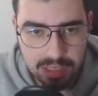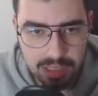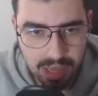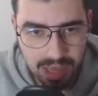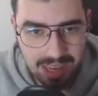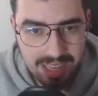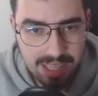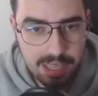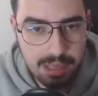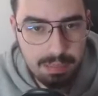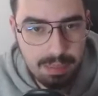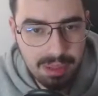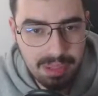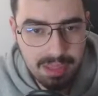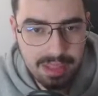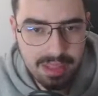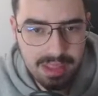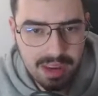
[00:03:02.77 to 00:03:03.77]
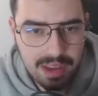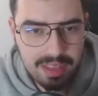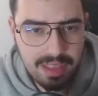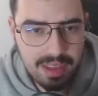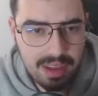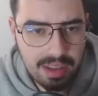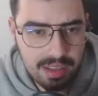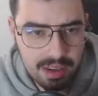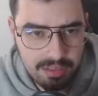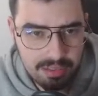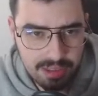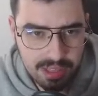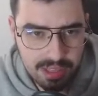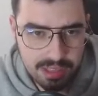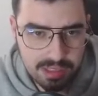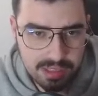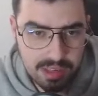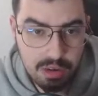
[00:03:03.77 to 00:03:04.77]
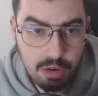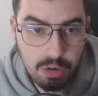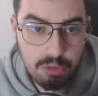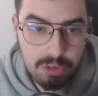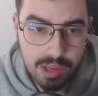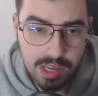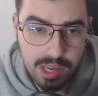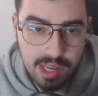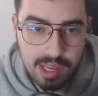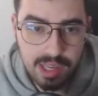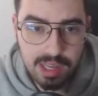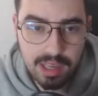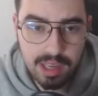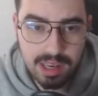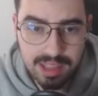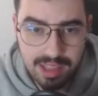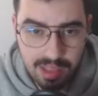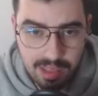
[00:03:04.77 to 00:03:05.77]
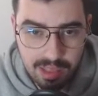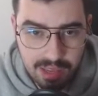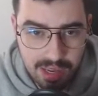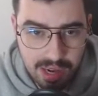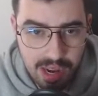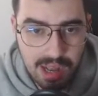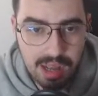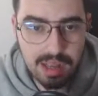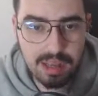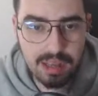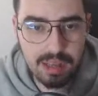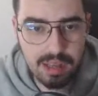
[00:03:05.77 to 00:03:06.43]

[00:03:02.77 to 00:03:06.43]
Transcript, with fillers: el IP detrás de cada NFT. Si confías en quién está detrás,